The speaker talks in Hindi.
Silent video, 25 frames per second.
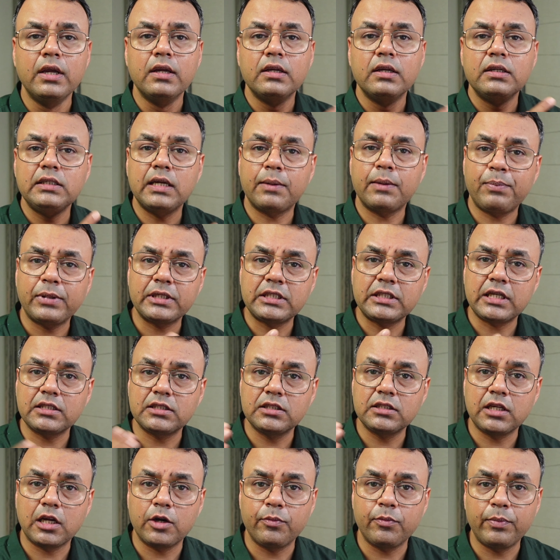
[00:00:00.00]
या पचास
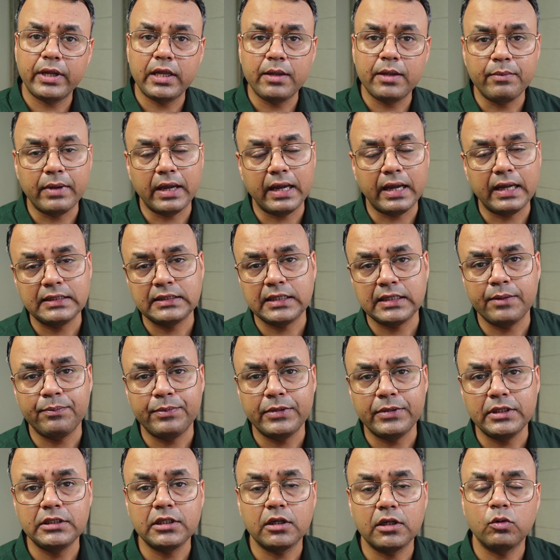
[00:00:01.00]
हज़ार रुपये की मैं एस आई
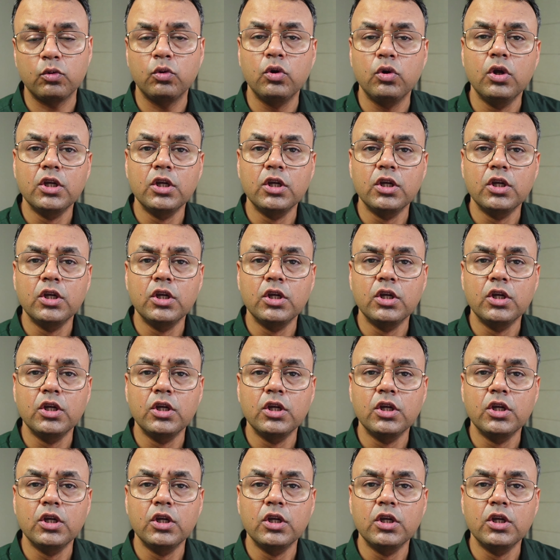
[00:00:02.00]
पीज करूँ